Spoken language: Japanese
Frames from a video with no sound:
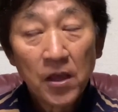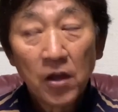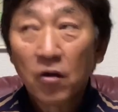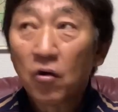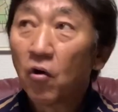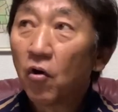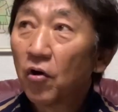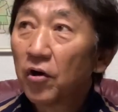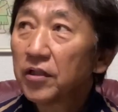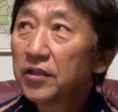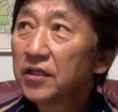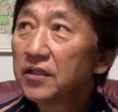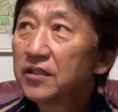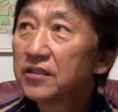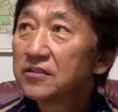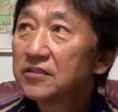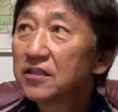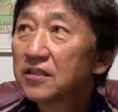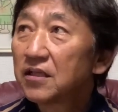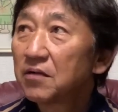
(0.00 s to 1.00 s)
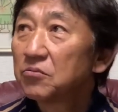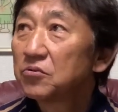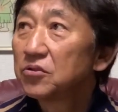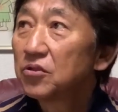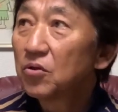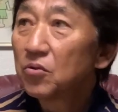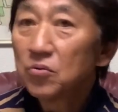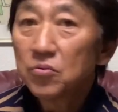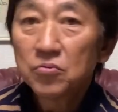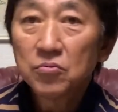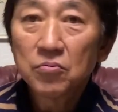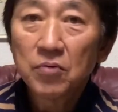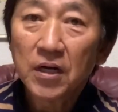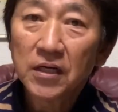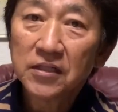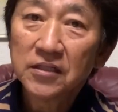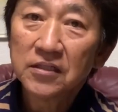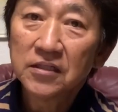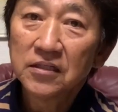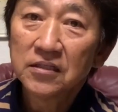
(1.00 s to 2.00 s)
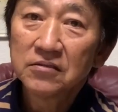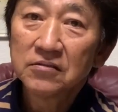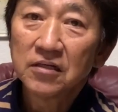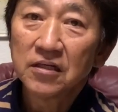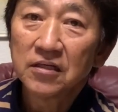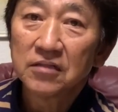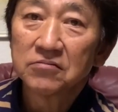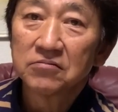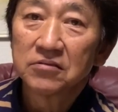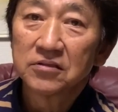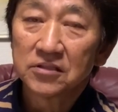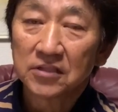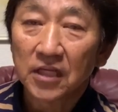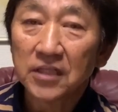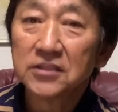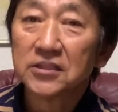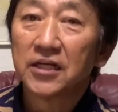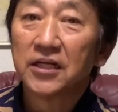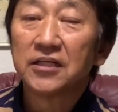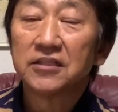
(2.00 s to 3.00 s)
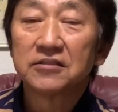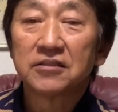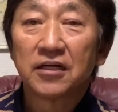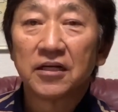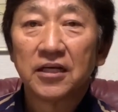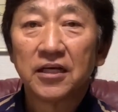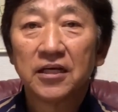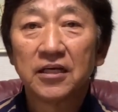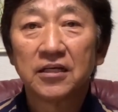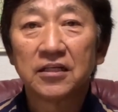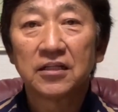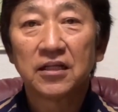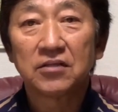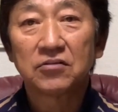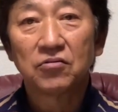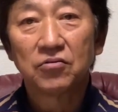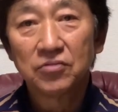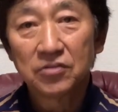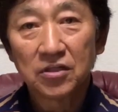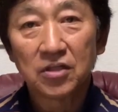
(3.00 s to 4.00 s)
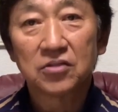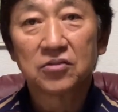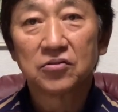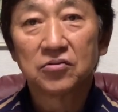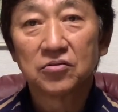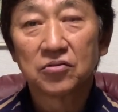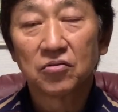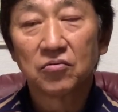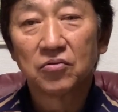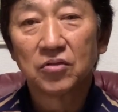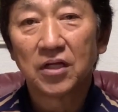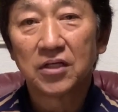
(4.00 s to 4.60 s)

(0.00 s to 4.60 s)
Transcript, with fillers: これでですね、多分4割ぐらい打ったんじゃないですかね。とにかく高打